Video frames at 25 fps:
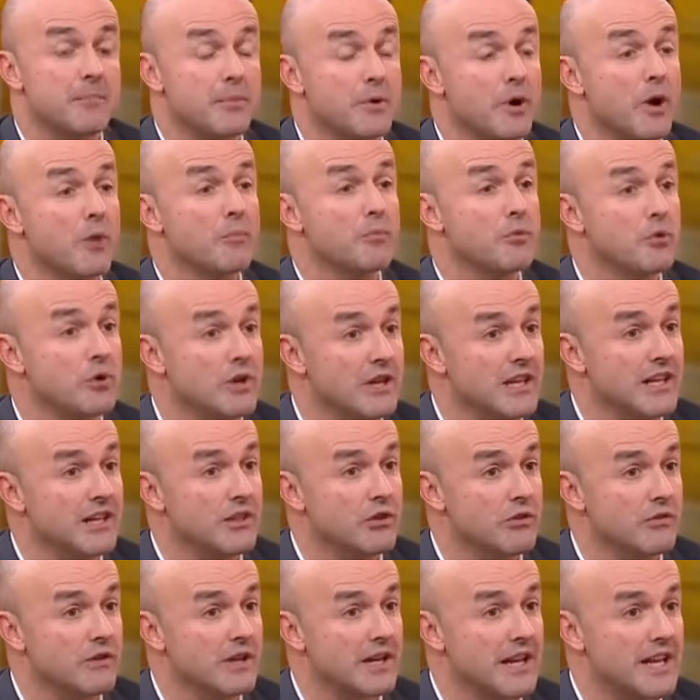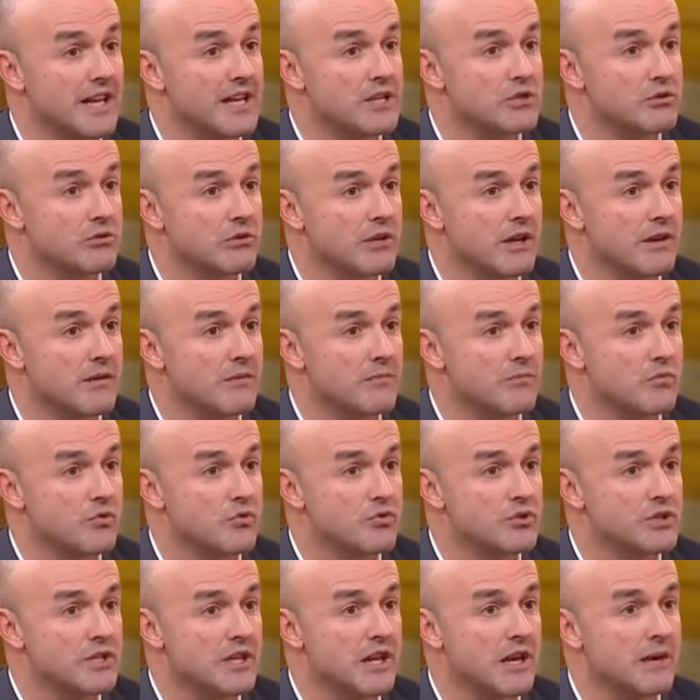proprio lì dove lei studiava
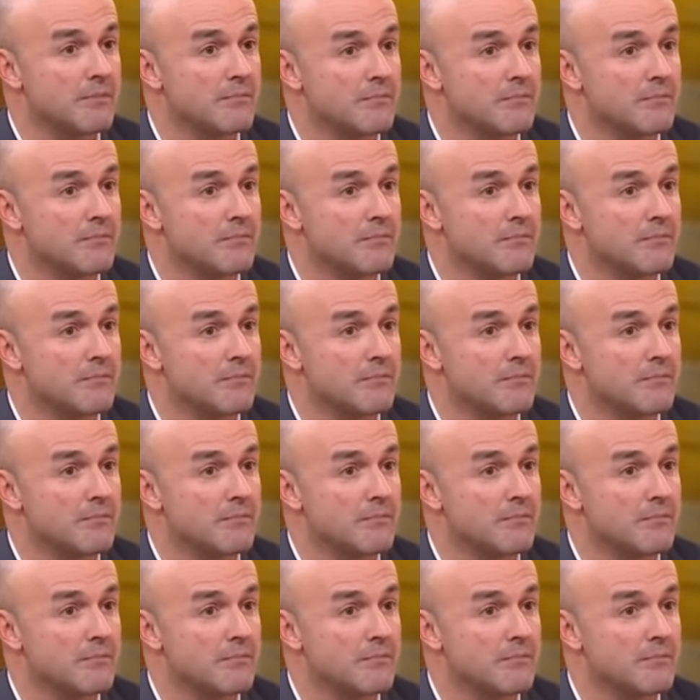musica